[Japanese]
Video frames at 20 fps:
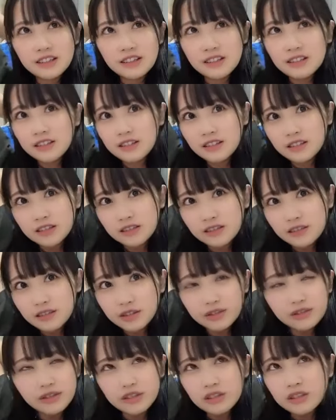数えた
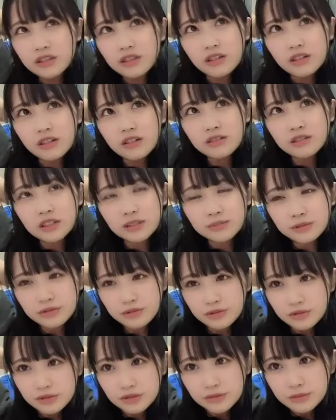数えてない
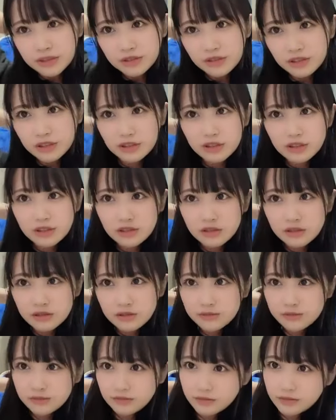ダブっとるのもあるけど、数え
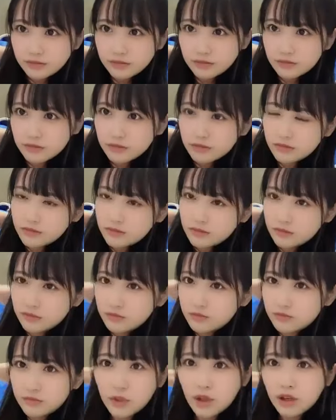る気ある
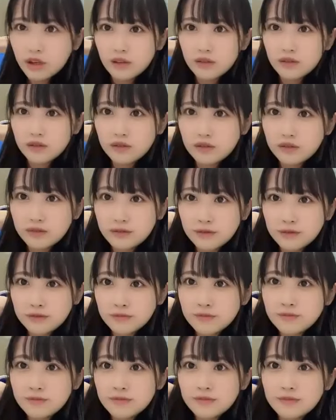ない
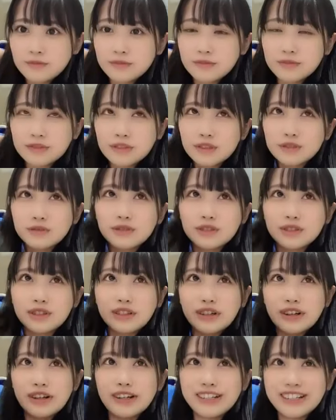え数え
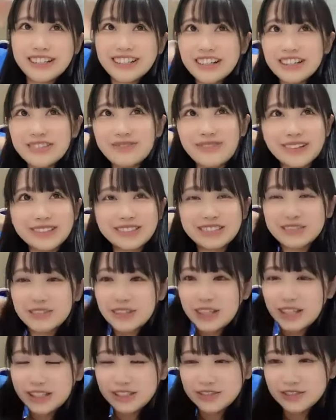てやあっち
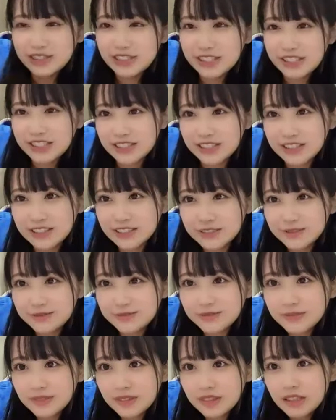の部屋に置いてきた
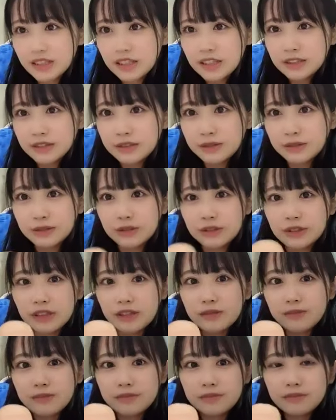ということ
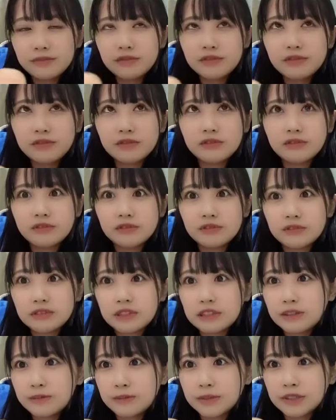で
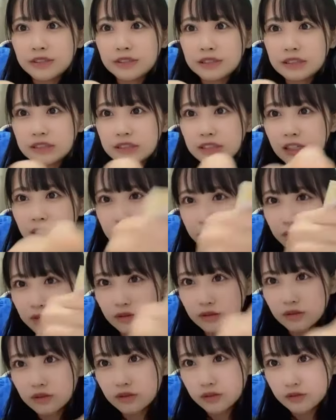いきます
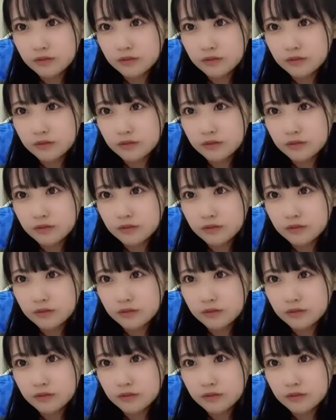ラスト